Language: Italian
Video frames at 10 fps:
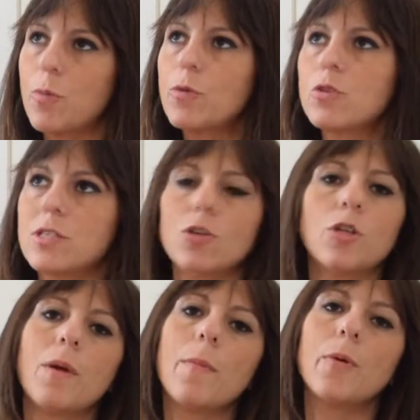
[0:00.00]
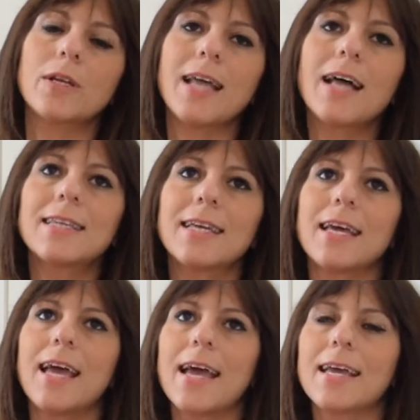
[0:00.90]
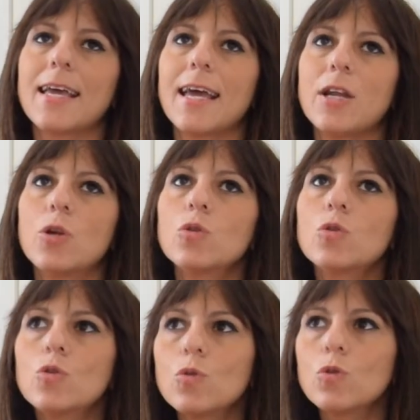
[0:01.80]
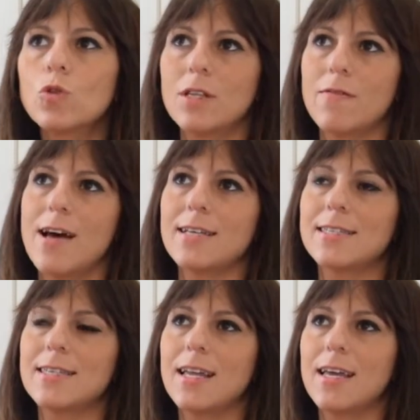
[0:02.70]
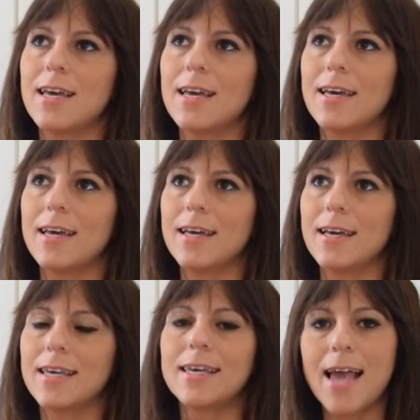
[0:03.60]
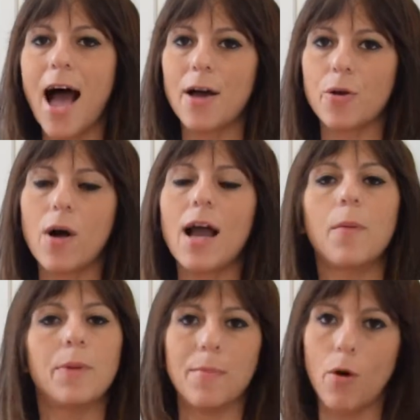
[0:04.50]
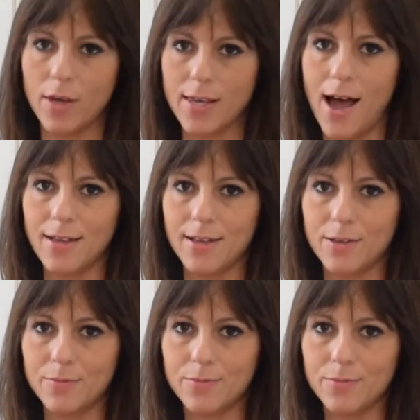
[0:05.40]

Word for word: punto secondo me importante è che non tutto deve essere eh, chiaro alla prima occhiata.